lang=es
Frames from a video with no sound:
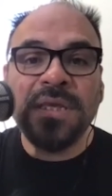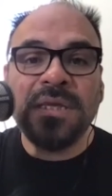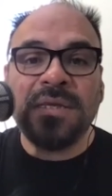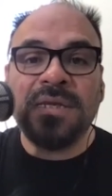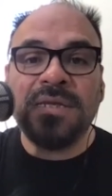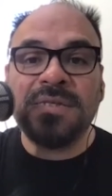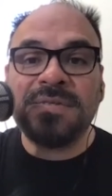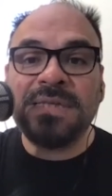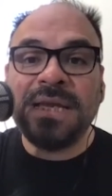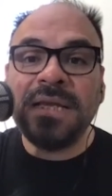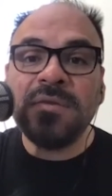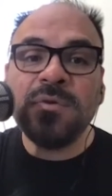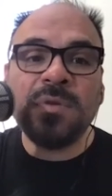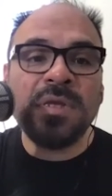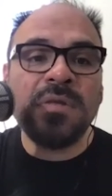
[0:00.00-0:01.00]
quien está
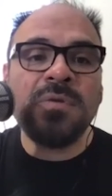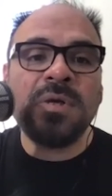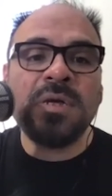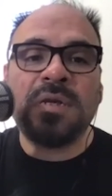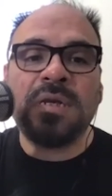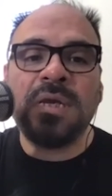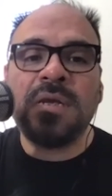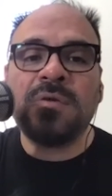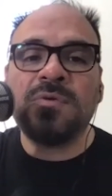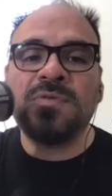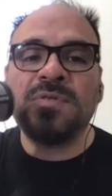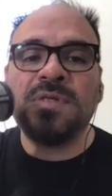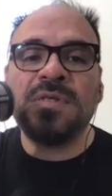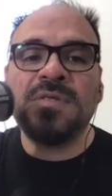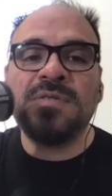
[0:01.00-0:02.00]
ayudando a crear
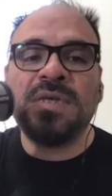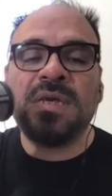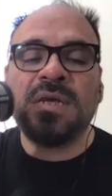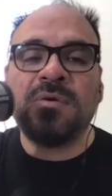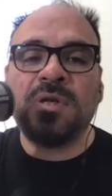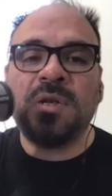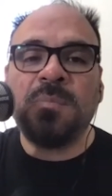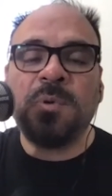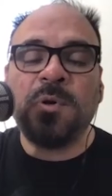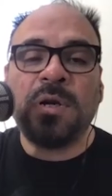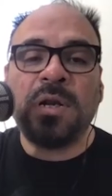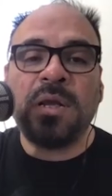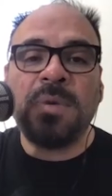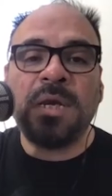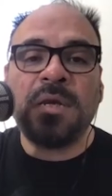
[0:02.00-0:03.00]
conciencia con el
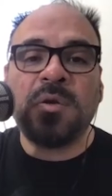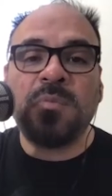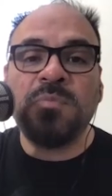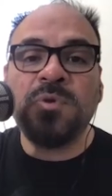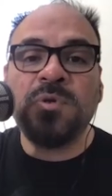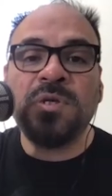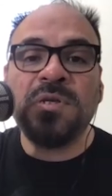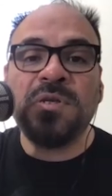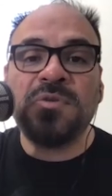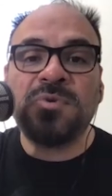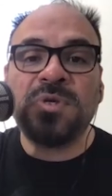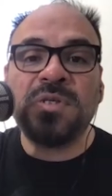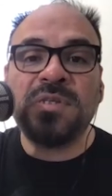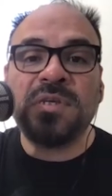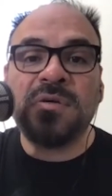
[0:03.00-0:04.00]
programa Community
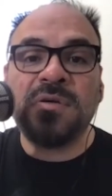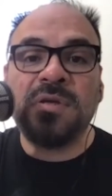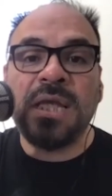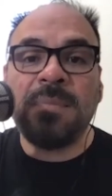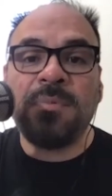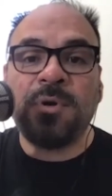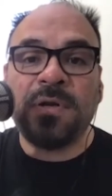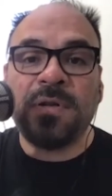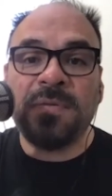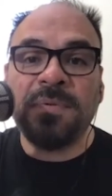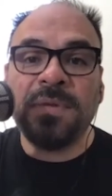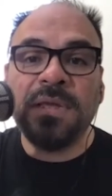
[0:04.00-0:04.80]
Tracing Collaborative,